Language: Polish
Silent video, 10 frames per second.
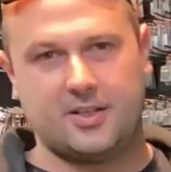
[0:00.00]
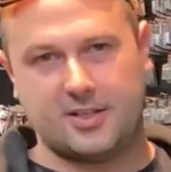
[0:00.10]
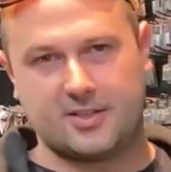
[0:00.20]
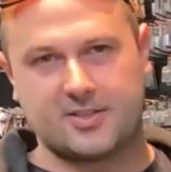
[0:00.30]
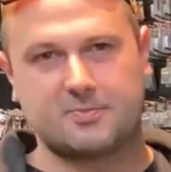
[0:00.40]

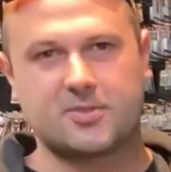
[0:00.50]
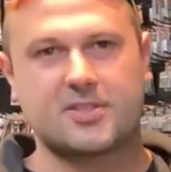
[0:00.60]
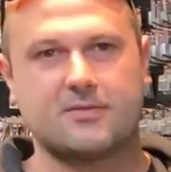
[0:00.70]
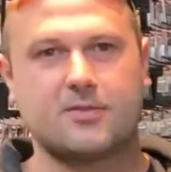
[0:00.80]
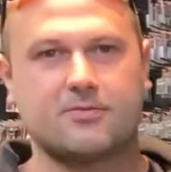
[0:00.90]
Jeden z
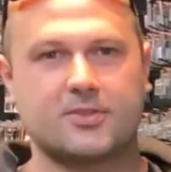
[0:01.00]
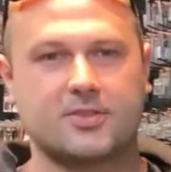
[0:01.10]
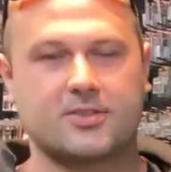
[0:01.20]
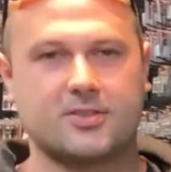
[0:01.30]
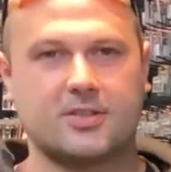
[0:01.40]

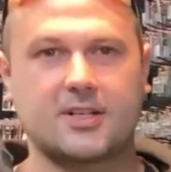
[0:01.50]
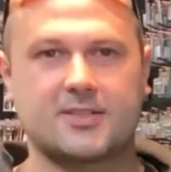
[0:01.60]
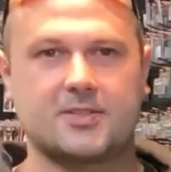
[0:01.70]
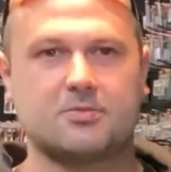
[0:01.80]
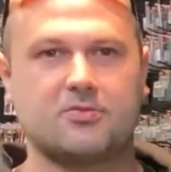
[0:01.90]
podstawowych e,
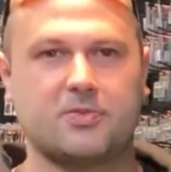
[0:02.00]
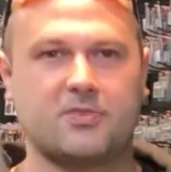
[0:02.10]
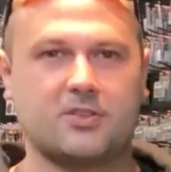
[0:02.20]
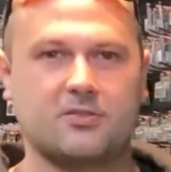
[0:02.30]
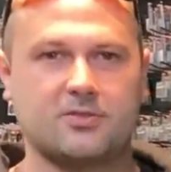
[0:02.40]
akcesoriów
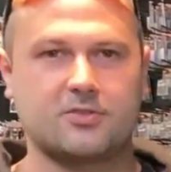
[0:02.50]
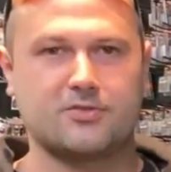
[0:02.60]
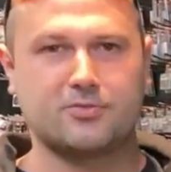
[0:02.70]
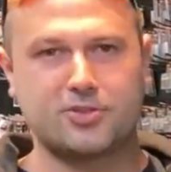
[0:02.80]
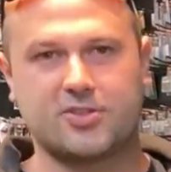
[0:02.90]
biwakowych,
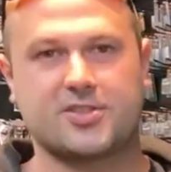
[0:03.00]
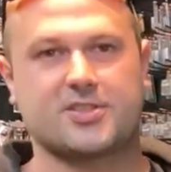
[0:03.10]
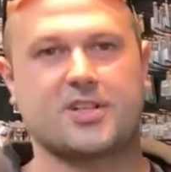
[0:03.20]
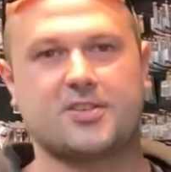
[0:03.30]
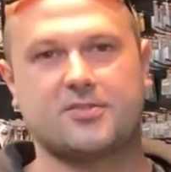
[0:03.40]
który musi się
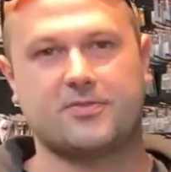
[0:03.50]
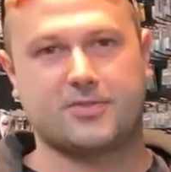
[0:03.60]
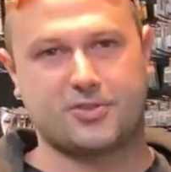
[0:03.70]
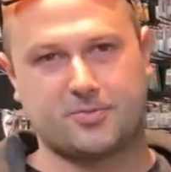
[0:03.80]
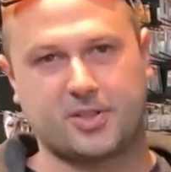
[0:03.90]
znaleźć w
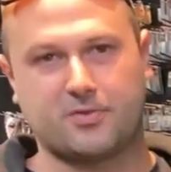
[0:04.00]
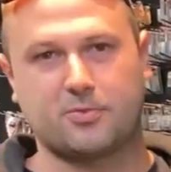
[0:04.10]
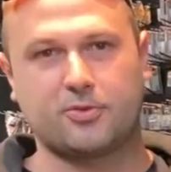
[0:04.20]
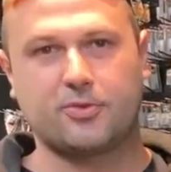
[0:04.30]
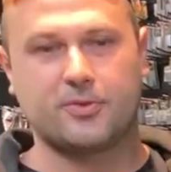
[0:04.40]
naszym
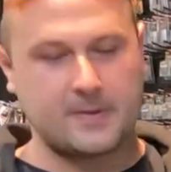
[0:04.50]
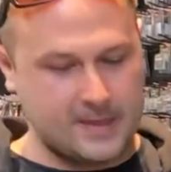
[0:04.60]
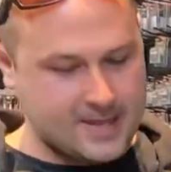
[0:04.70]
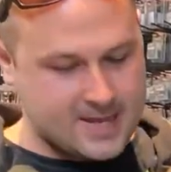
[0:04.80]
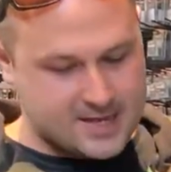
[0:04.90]
ekwipunku.
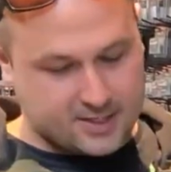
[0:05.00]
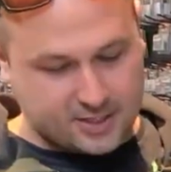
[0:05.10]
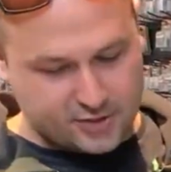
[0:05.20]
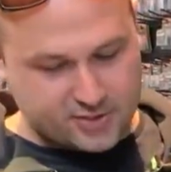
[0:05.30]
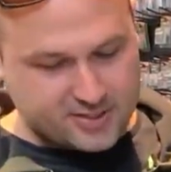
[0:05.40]

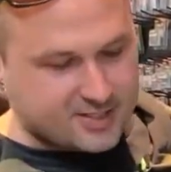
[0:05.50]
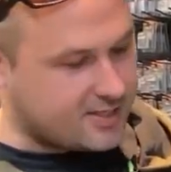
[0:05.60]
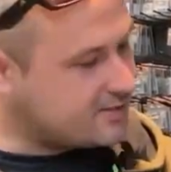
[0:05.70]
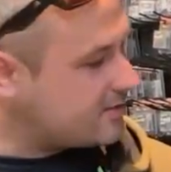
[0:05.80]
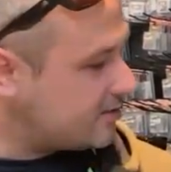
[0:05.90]
Każdy z
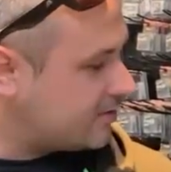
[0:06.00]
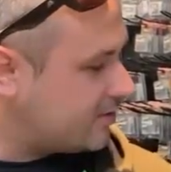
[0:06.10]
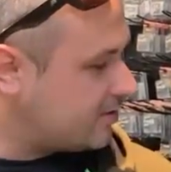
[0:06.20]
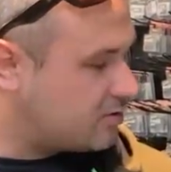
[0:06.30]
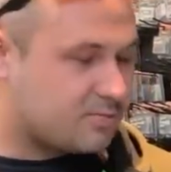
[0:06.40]
nas e,
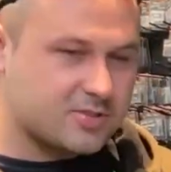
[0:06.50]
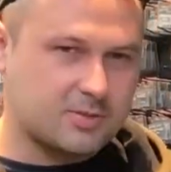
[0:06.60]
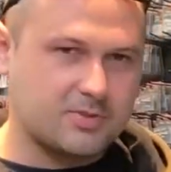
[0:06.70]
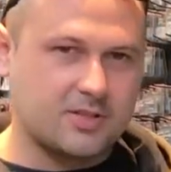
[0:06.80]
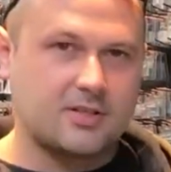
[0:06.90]
lubi
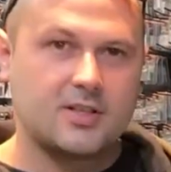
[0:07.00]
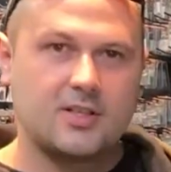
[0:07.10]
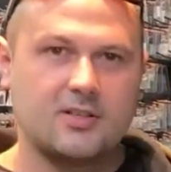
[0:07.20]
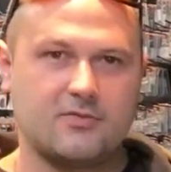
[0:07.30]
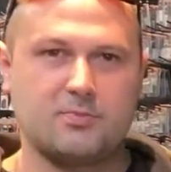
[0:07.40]
sobie
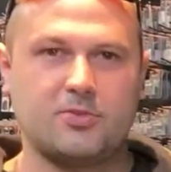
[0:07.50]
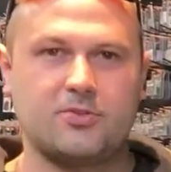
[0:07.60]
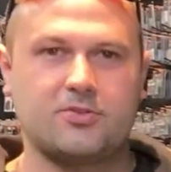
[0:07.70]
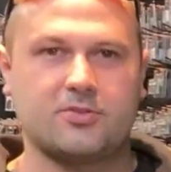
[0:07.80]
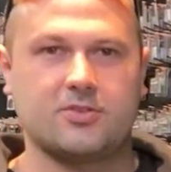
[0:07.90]

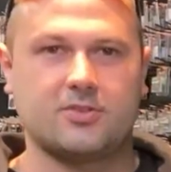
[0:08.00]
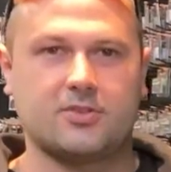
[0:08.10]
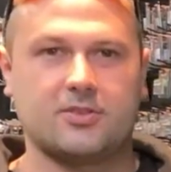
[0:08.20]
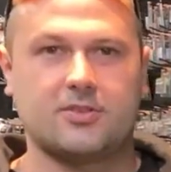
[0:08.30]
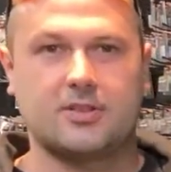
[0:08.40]
wypić e,
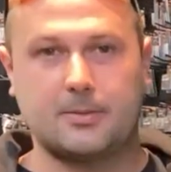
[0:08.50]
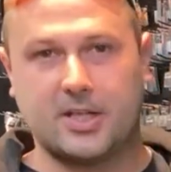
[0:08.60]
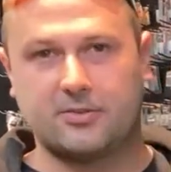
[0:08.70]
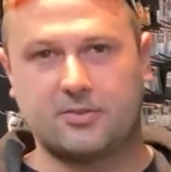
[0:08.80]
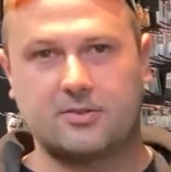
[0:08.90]

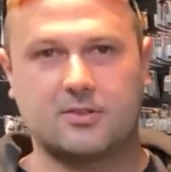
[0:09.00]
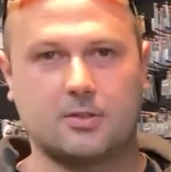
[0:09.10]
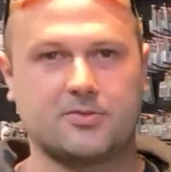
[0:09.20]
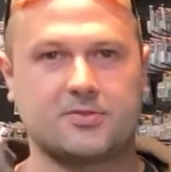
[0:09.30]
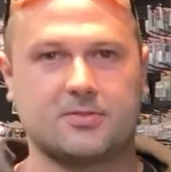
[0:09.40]
rano
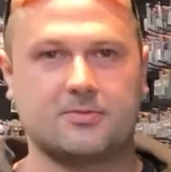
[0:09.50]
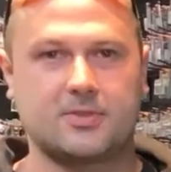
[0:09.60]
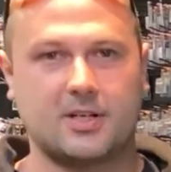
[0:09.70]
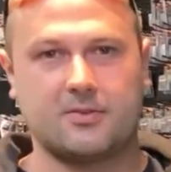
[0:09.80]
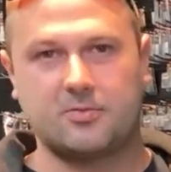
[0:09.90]
gorącą
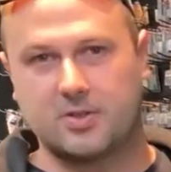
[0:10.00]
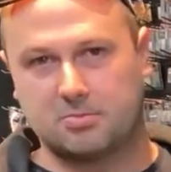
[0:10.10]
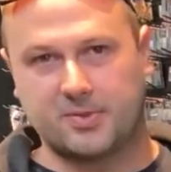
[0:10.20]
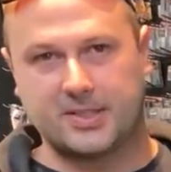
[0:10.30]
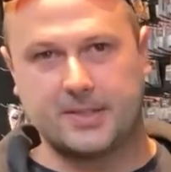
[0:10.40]
kawę lub
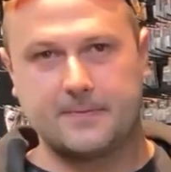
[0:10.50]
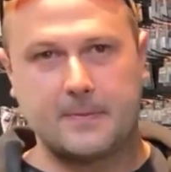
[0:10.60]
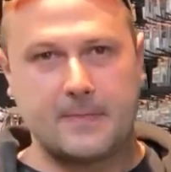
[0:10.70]
herbatę.